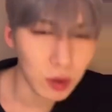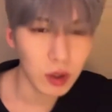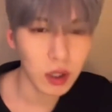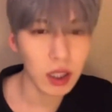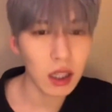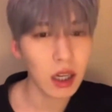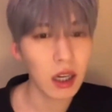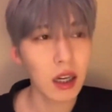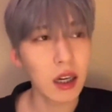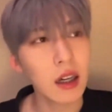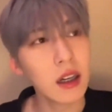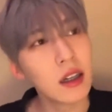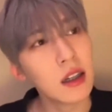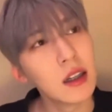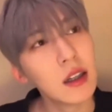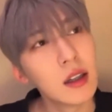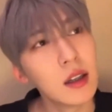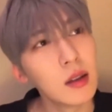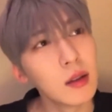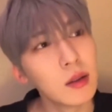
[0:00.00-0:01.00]
저희가
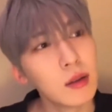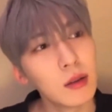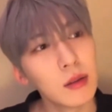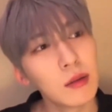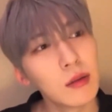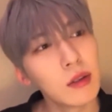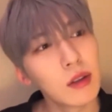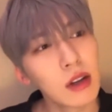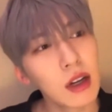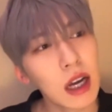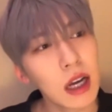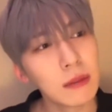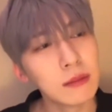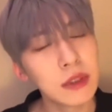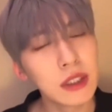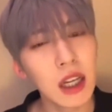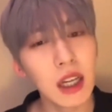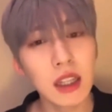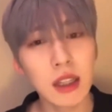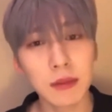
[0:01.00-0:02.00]

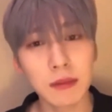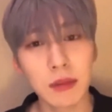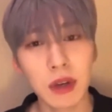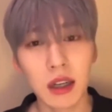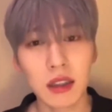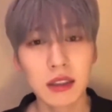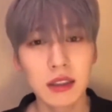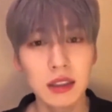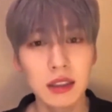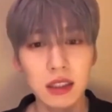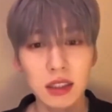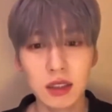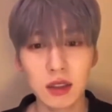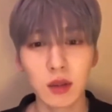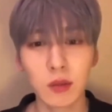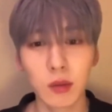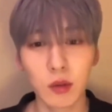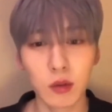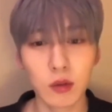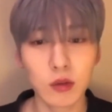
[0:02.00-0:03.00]
감사하단 말을
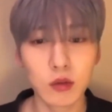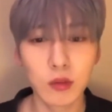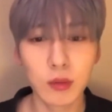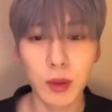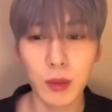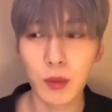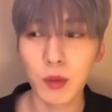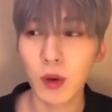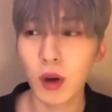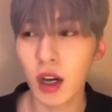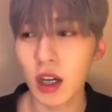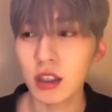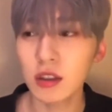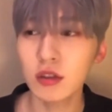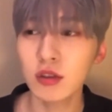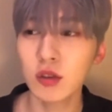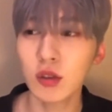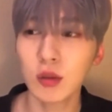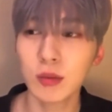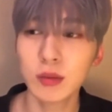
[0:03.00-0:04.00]
직접 얼굴 뵙고 할
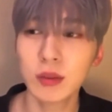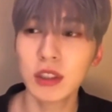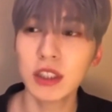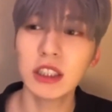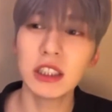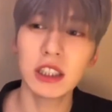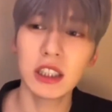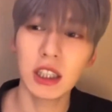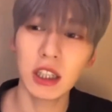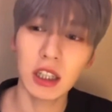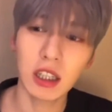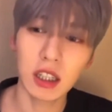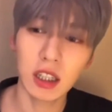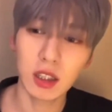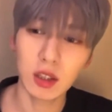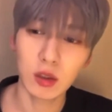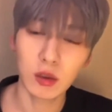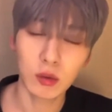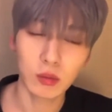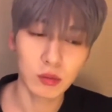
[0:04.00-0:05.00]
수
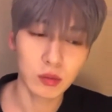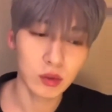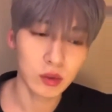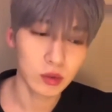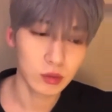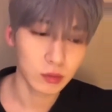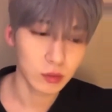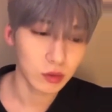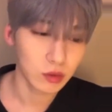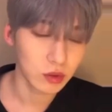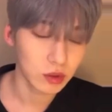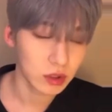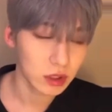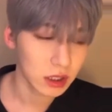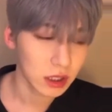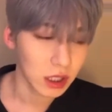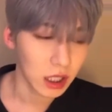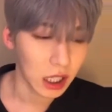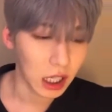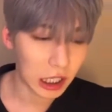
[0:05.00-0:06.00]
없으니까 너무너무
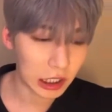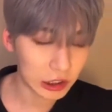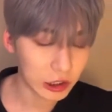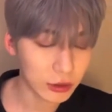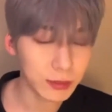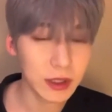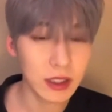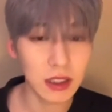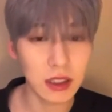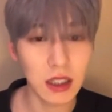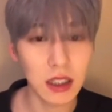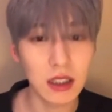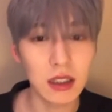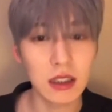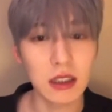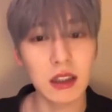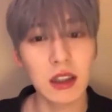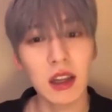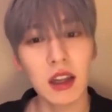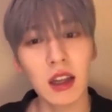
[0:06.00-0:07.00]
아쉽긴
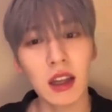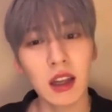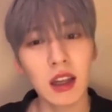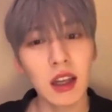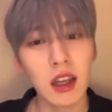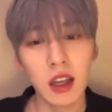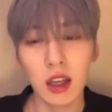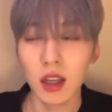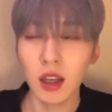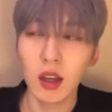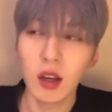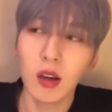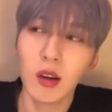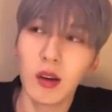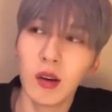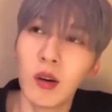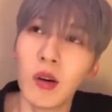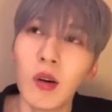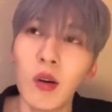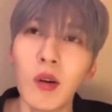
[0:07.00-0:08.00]
했는데
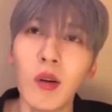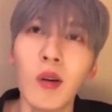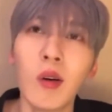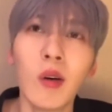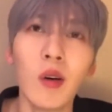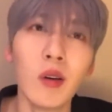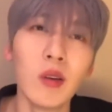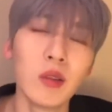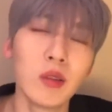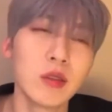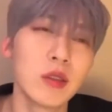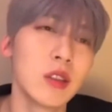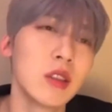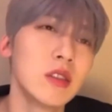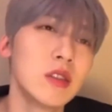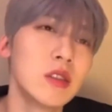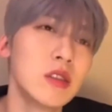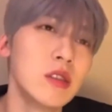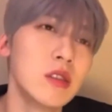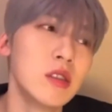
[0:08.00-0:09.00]
어
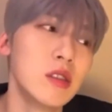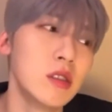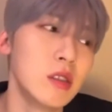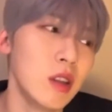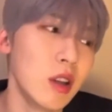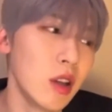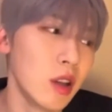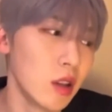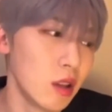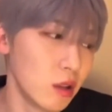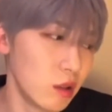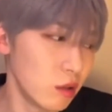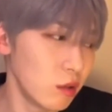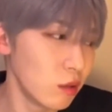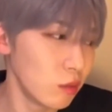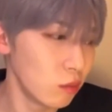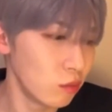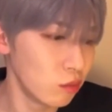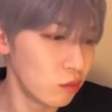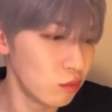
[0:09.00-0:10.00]
사실
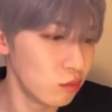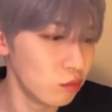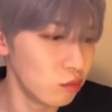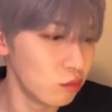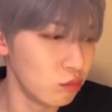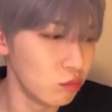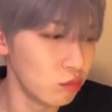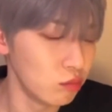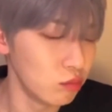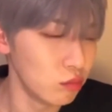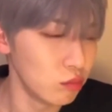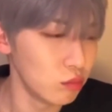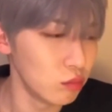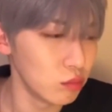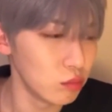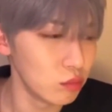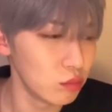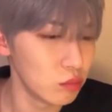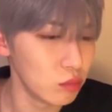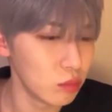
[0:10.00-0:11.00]
음
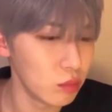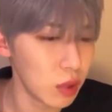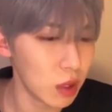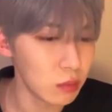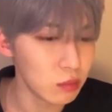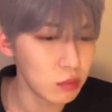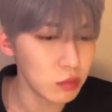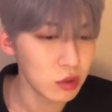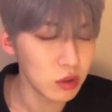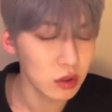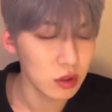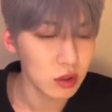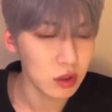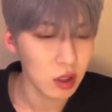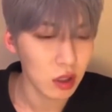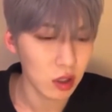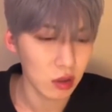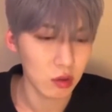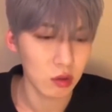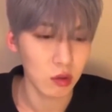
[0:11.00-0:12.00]

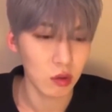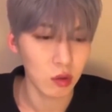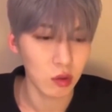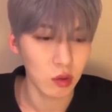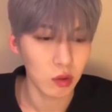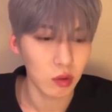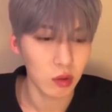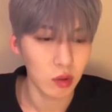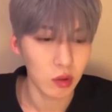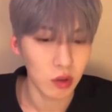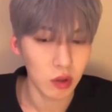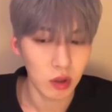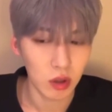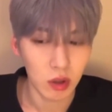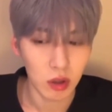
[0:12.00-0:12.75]
팬분들께서